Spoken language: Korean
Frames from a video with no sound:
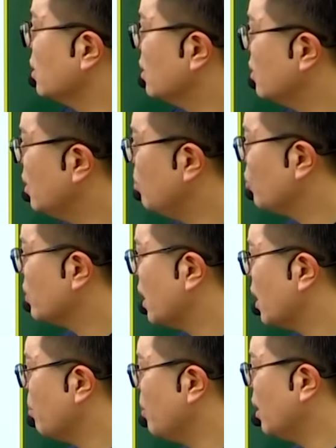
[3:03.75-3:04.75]
이제 스님도
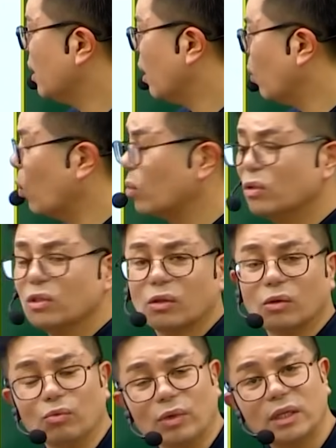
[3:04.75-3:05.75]
사람이니까
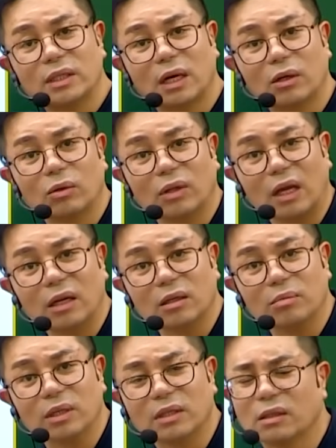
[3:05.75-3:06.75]
오른손을 위에서
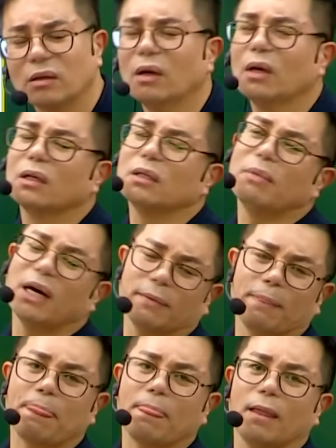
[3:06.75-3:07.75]
내리그면서 그만
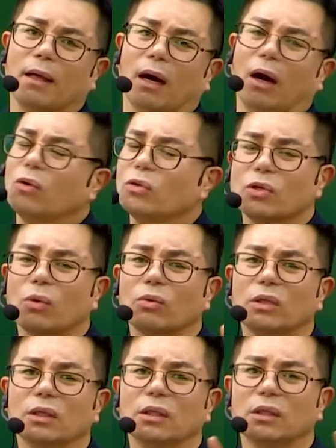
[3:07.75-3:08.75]
아우 저
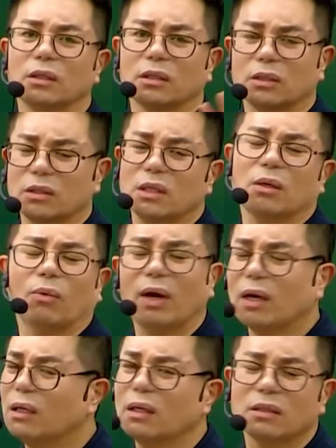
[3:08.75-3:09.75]
오늘 선생님
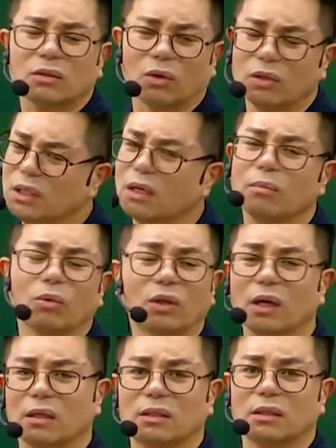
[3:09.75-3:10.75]
화가 나서 더 이상은
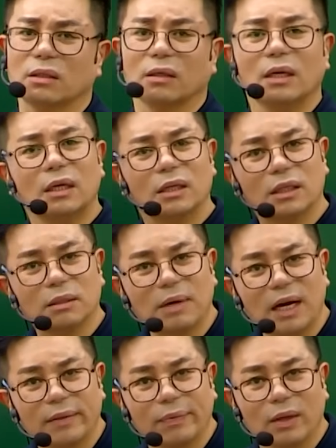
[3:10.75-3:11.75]
못 하겠어요.
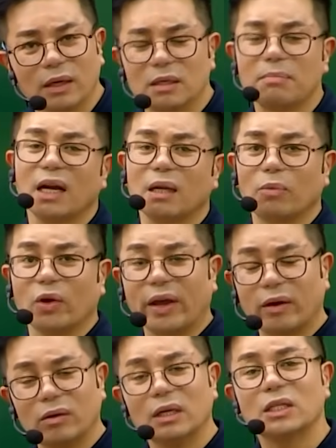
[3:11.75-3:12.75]
그만 그만이
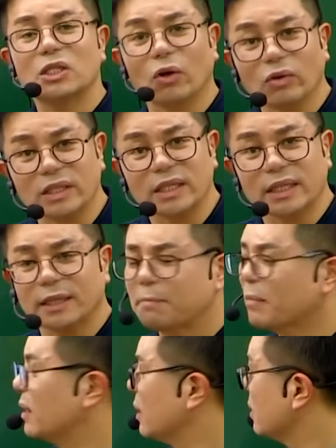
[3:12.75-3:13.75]
뭐예요? 정지.
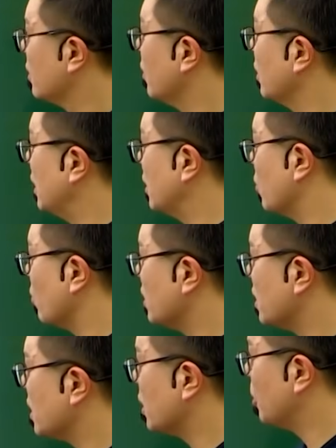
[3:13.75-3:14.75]
그래서 이
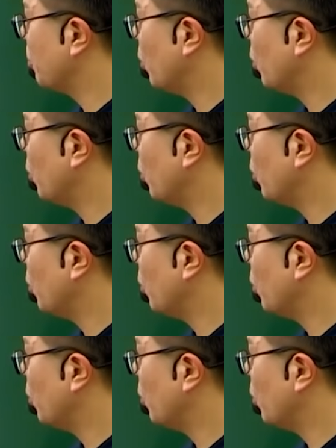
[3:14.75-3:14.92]
정지자를